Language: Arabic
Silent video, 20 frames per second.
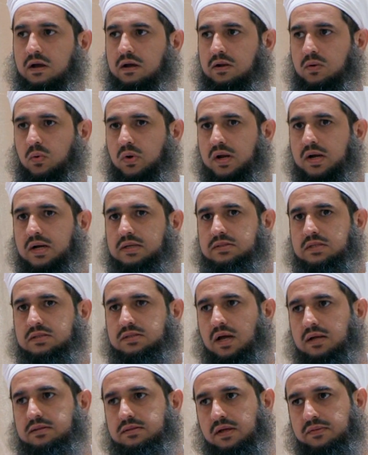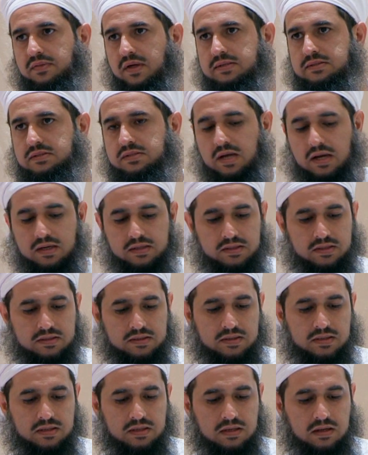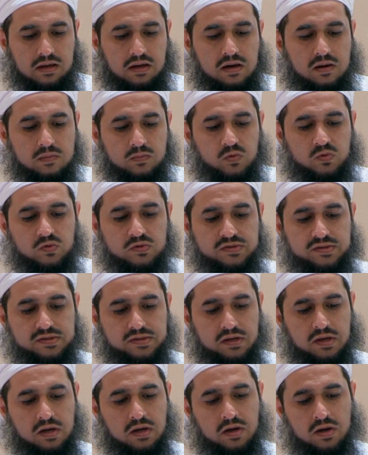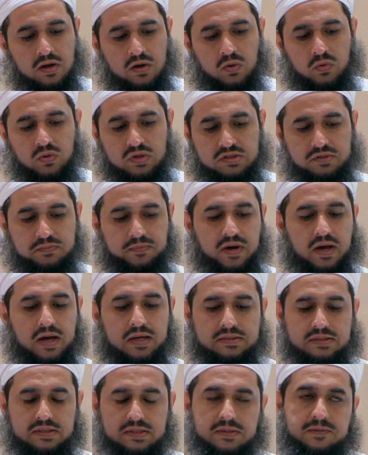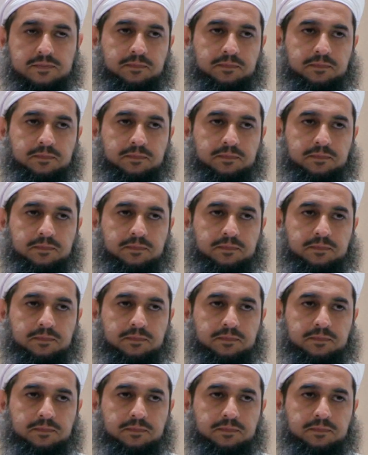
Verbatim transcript: الورقة تتحدث عن تحقيق القاموس وطباعته